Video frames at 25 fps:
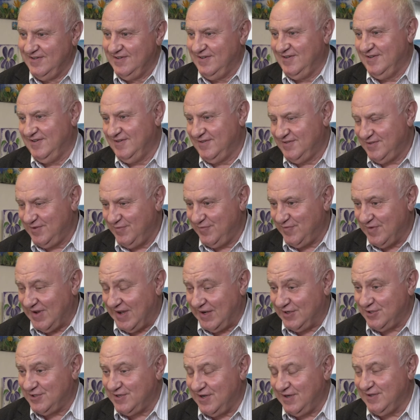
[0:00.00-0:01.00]
Äh, sie
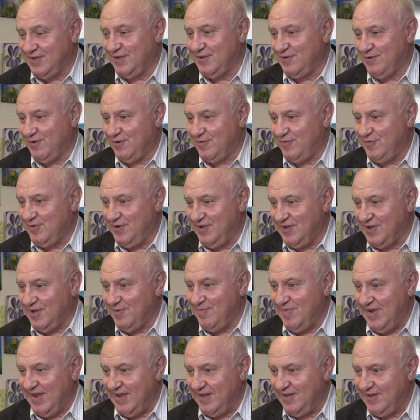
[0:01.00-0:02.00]
veranstaltet auch für die
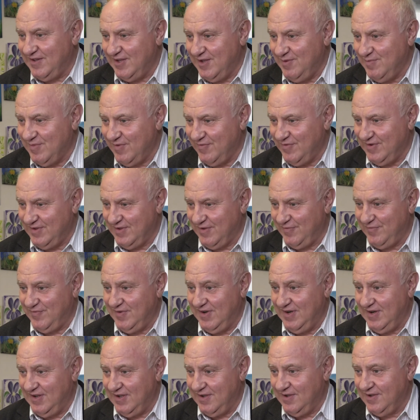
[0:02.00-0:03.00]
Gemeinde immer wieder
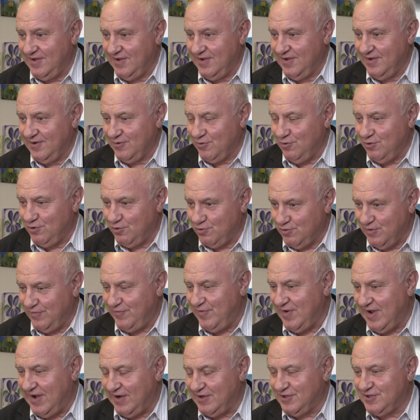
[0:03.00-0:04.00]
viele
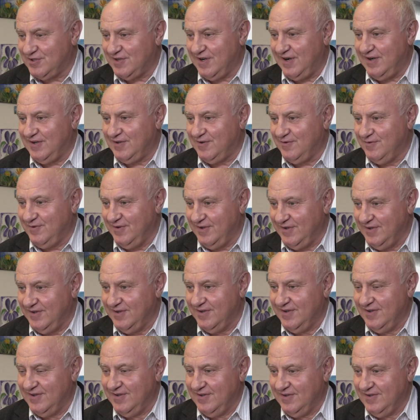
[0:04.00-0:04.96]
Kulturveranstaltungen,